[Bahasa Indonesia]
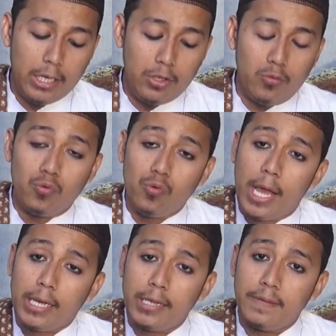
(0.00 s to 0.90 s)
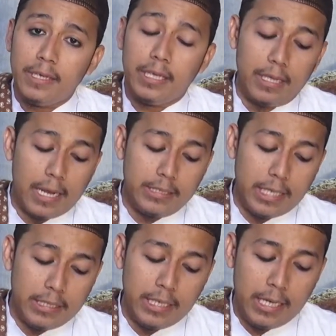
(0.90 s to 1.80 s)
itu akan tinggi
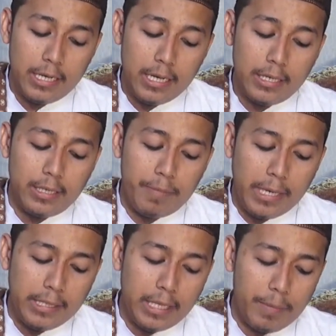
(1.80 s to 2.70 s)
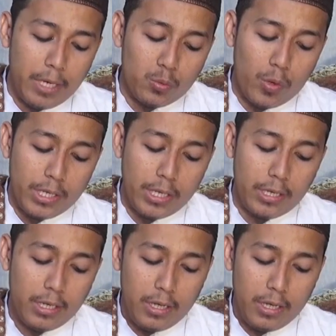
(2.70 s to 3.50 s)
derajatnya dibanding daripada tuannya.